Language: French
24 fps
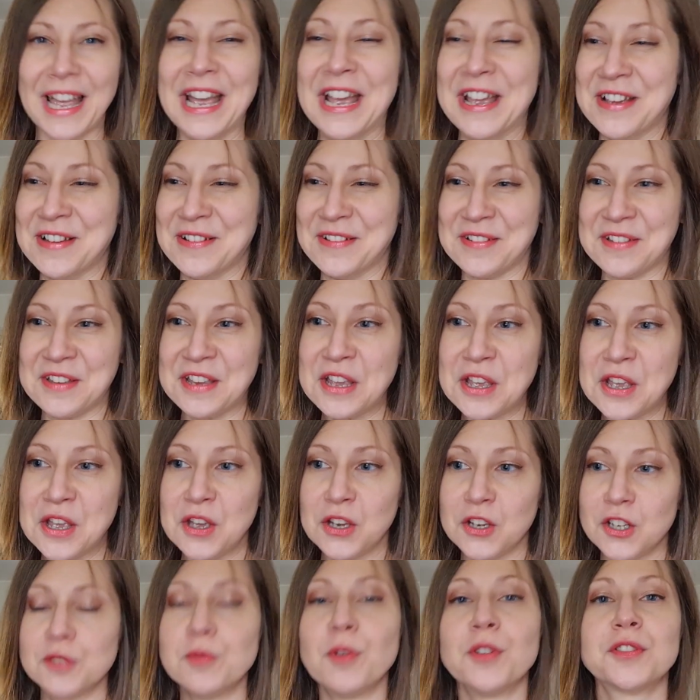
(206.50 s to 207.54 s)

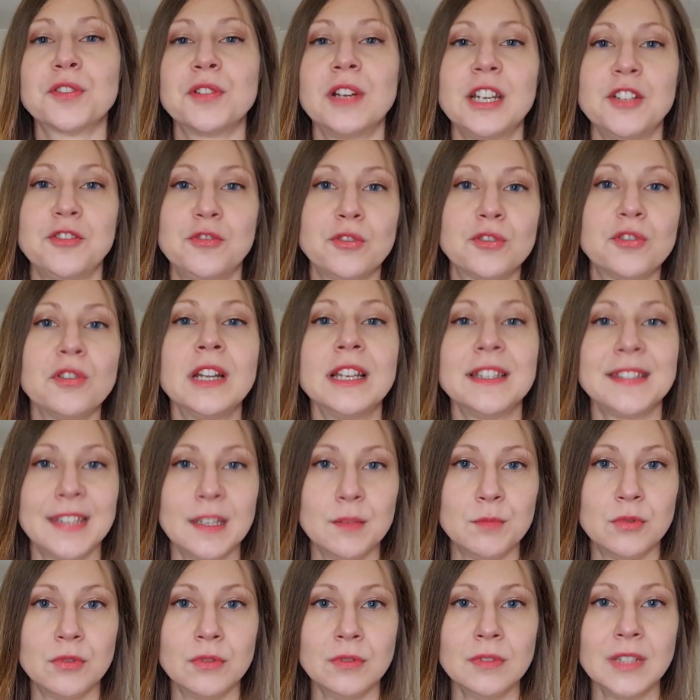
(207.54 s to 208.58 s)
Je pense que là, jusque-là,
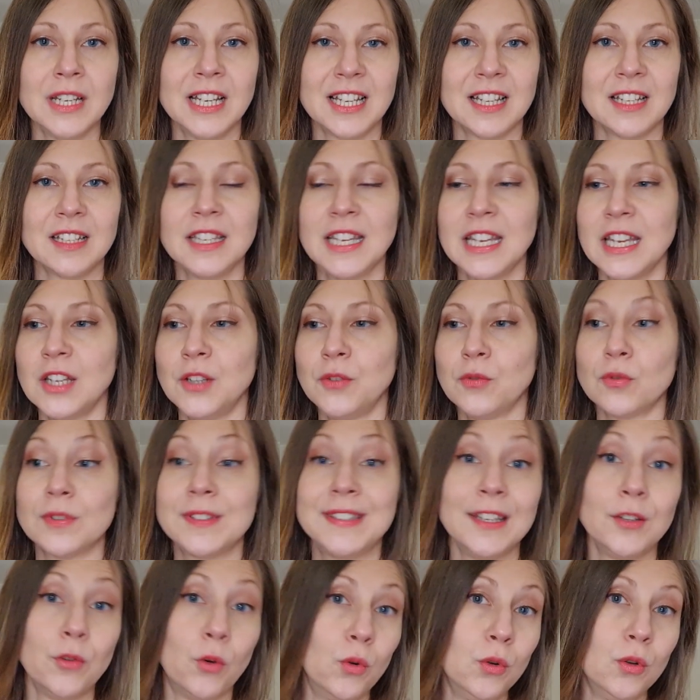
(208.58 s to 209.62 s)
c'est bon. Hein Donc,
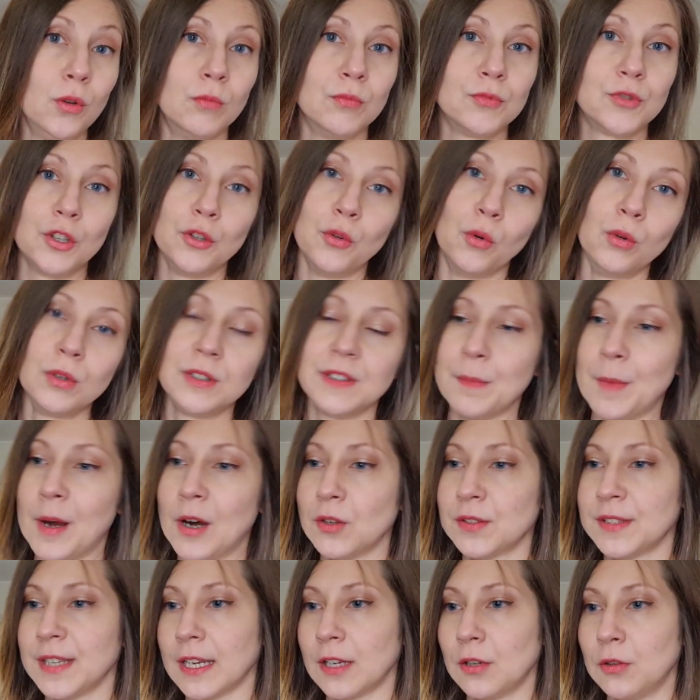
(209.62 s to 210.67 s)
c'est drôle, c'est drôle, c'est
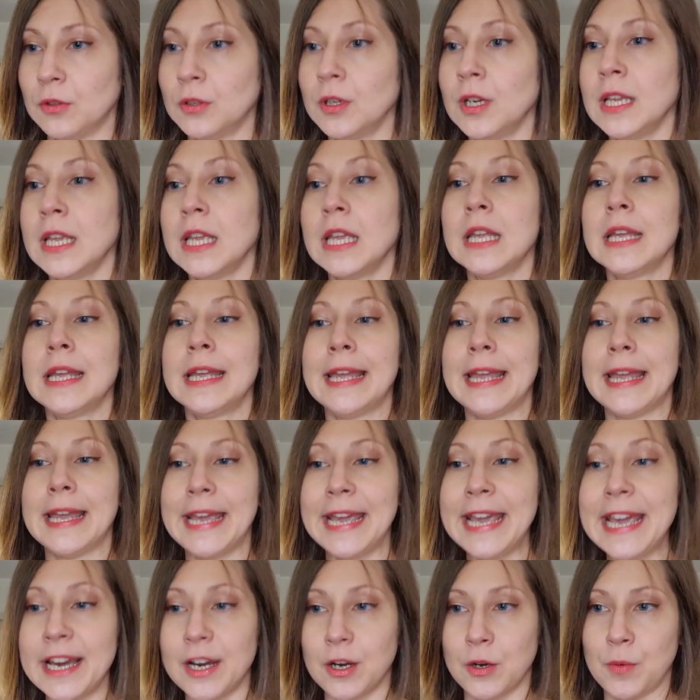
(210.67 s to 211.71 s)
marrant, c'est rigolo.
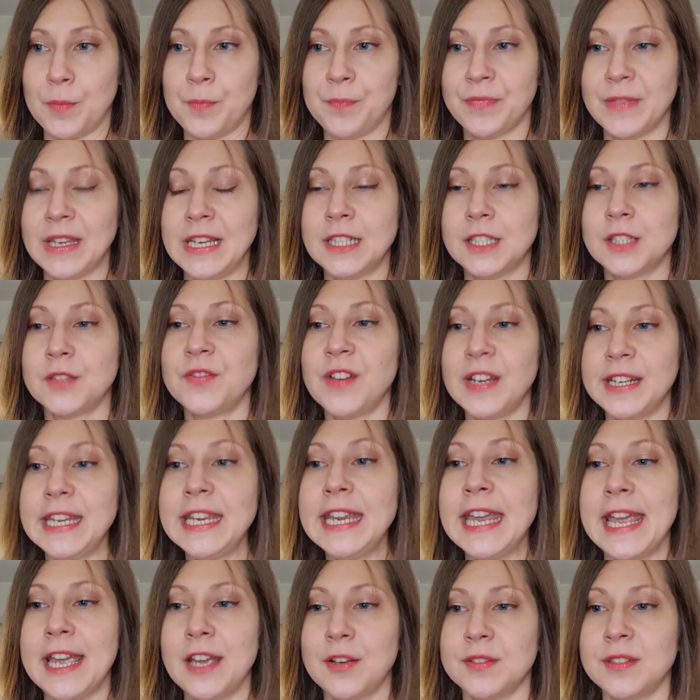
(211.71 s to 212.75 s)
How? It's funny
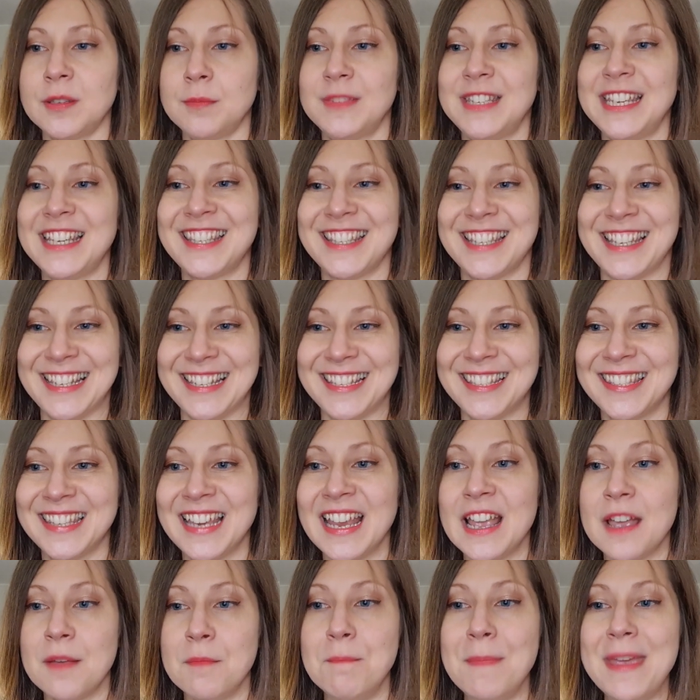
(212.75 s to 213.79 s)
how some distance
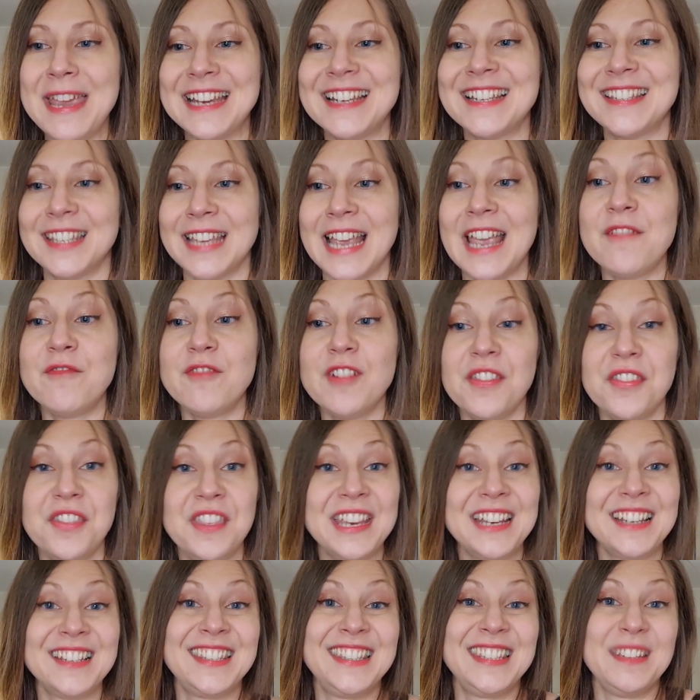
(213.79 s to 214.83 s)
makes
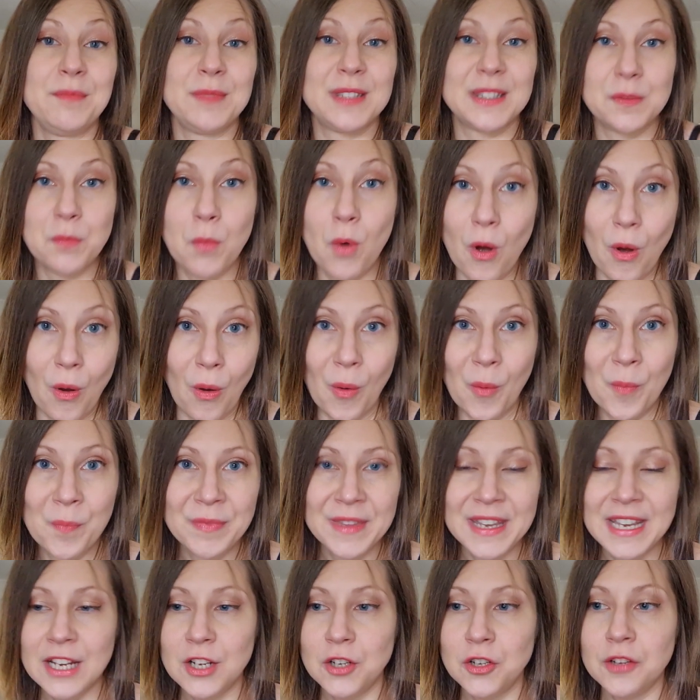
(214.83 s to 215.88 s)
everything seem small.
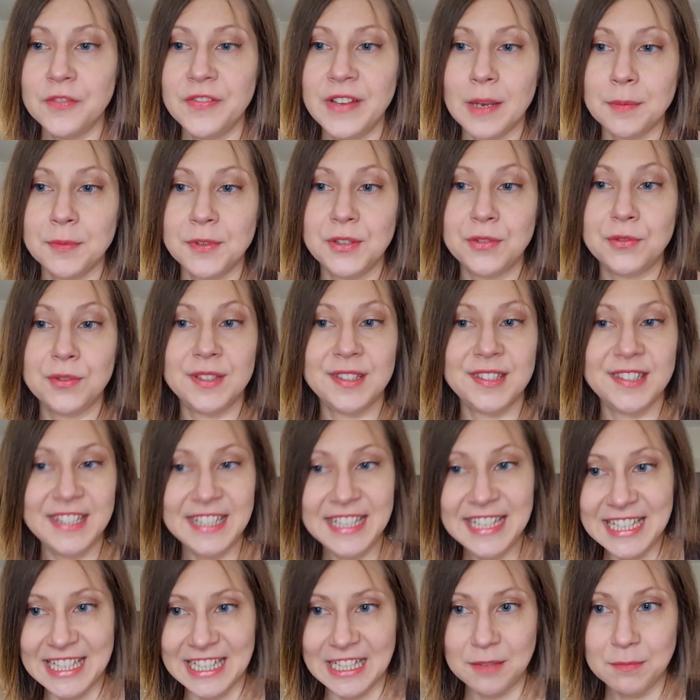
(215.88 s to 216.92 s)
Le verbe to
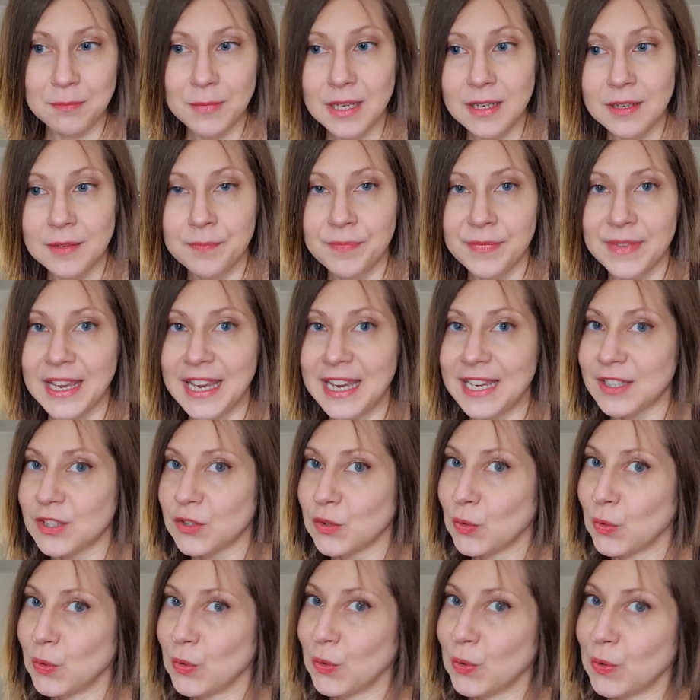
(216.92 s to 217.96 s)
seem,
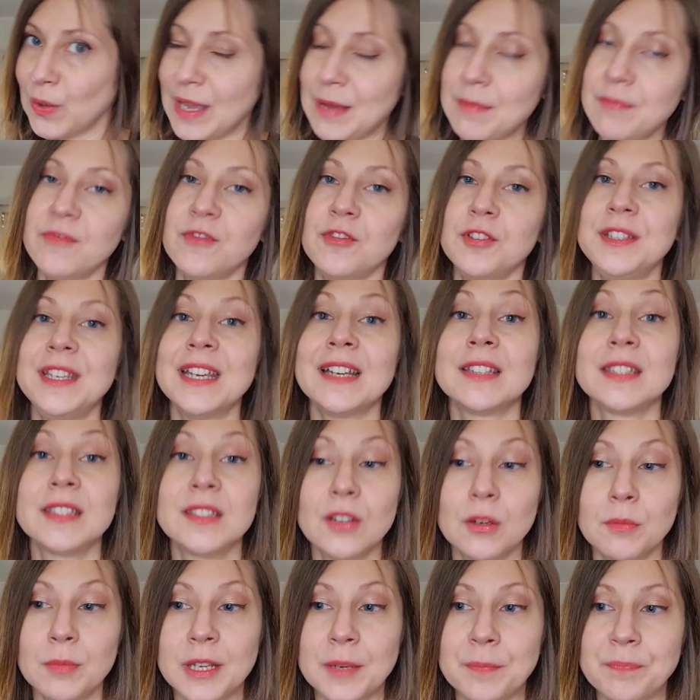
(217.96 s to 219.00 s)
S-E-E-M, veut dire
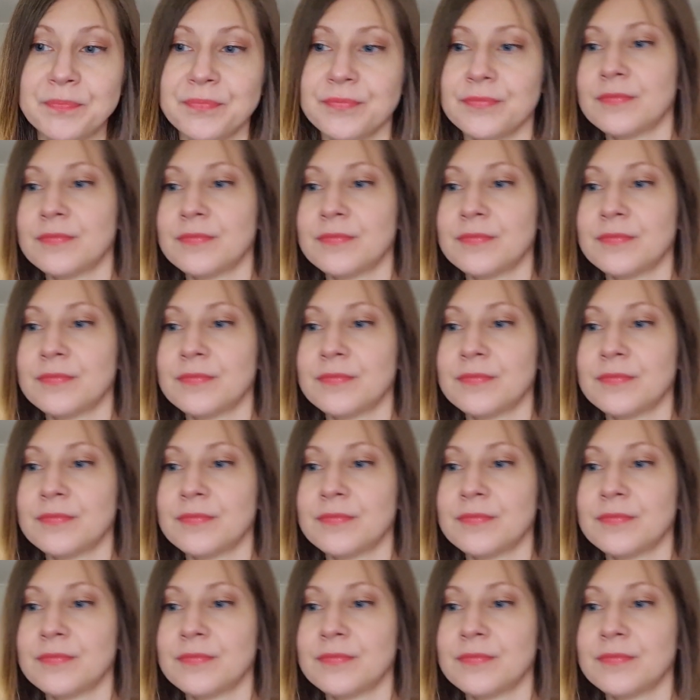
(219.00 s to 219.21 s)
sembler.